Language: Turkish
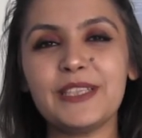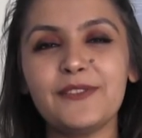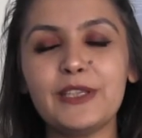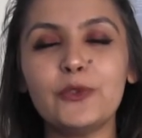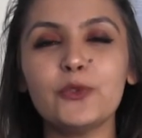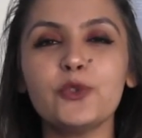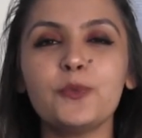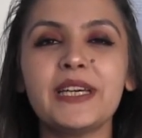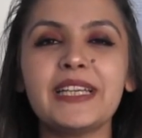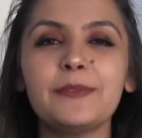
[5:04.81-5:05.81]
TV
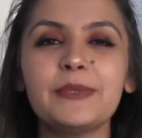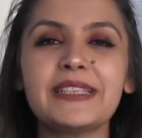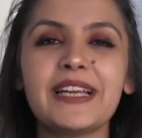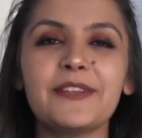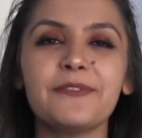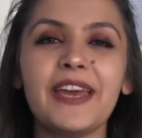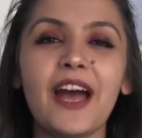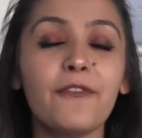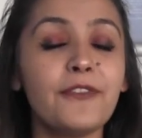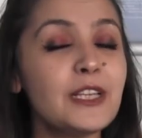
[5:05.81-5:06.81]
YouTube kanalımızdan
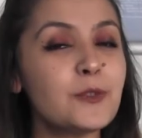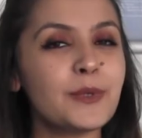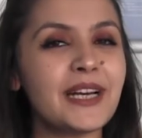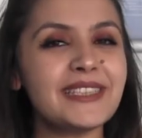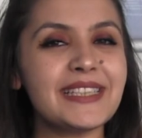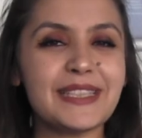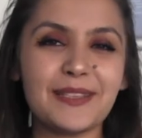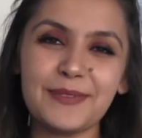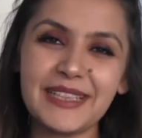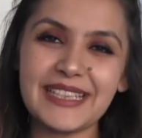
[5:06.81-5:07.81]
veya Facebook
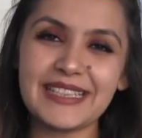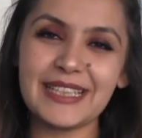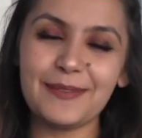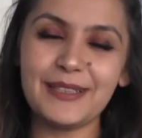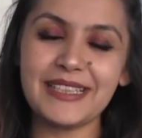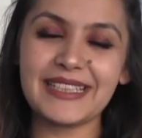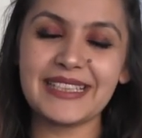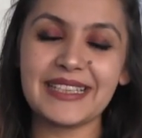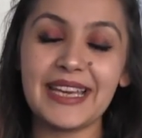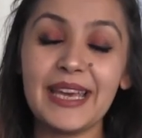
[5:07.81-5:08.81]
adreslerimizden
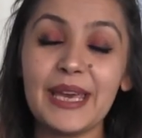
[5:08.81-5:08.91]
izleyebilirsiniz.